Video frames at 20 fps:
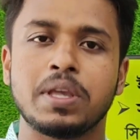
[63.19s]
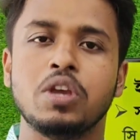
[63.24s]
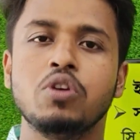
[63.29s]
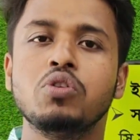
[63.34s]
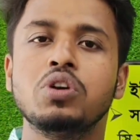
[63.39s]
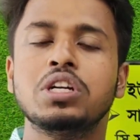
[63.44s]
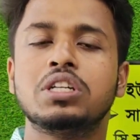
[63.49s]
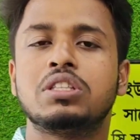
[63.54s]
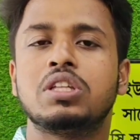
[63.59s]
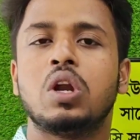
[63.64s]

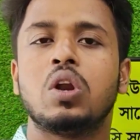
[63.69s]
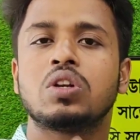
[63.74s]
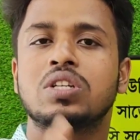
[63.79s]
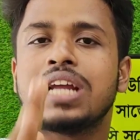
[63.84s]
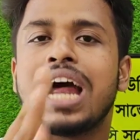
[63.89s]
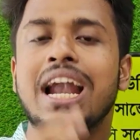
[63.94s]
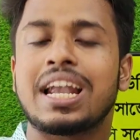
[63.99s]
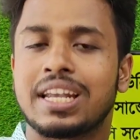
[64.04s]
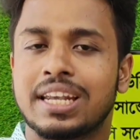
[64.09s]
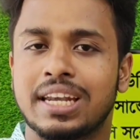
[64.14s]
ইউনিট ছিল
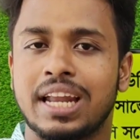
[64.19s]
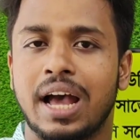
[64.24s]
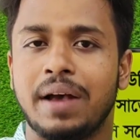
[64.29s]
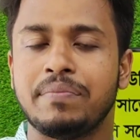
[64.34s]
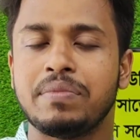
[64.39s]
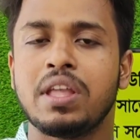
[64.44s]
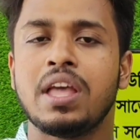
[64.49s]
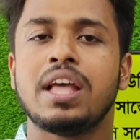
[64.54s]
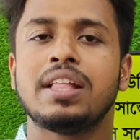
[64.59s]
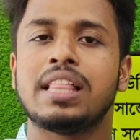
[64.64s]
ষাটটা
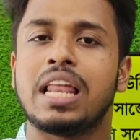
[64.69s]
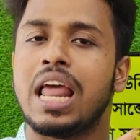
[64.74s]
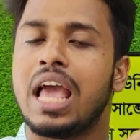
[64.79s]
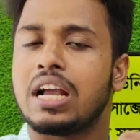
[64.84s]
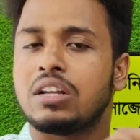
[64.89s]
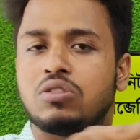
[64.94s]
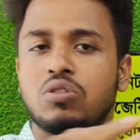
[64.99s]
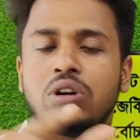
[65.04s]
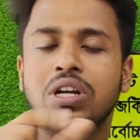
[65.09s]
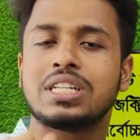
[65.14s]
তাহলে
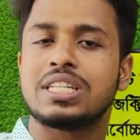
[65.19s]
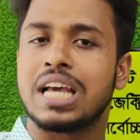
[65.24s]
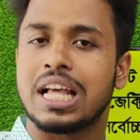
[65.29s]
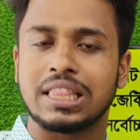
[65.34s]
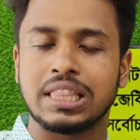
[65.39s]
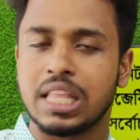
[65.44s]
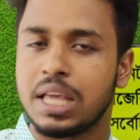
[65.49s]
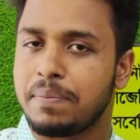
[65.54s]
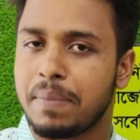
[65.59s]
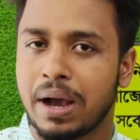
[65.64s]
একশোকে
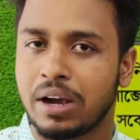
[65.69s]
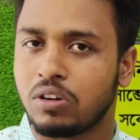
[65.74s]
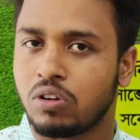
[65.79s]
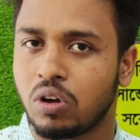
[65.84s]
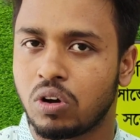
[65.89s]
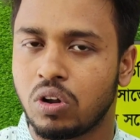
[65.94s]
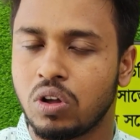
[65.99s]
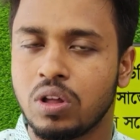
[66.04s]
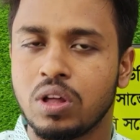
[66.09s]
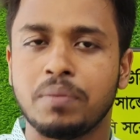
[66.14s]
সাত দিয়ে ভাগ
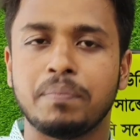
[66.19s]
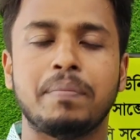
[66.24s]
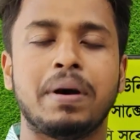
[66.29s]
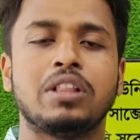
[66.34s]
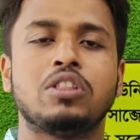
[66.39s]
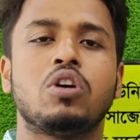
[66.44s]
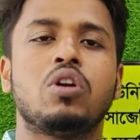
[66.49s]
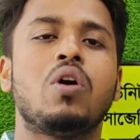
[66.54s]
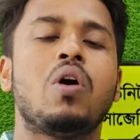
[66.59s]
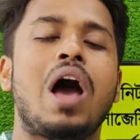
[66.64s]
করো বা
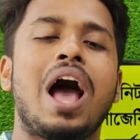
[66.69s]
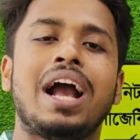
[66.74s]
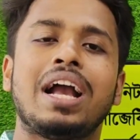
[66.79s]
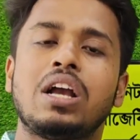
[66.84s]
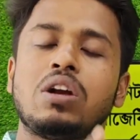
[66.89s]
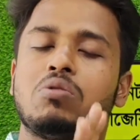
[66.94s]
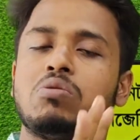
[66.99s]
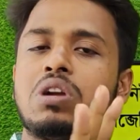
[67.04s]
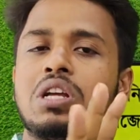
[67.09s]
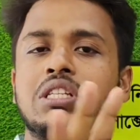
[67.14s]
ধরো
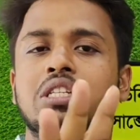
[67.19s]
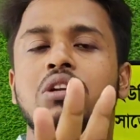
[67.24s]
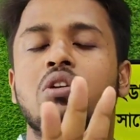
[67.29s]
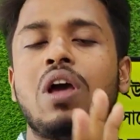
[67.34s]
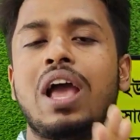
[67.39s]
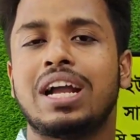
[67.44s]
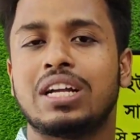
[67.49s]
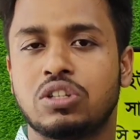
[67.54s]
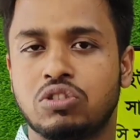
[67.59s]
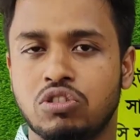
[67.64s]
আগে কোটা ছিল
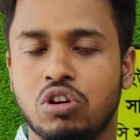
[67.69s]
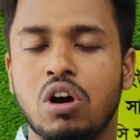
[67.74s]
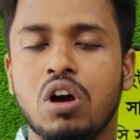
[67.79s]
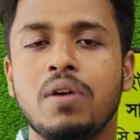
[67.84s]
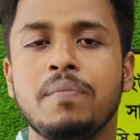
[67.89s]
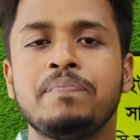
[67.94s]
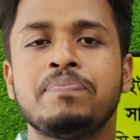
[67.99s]
একশো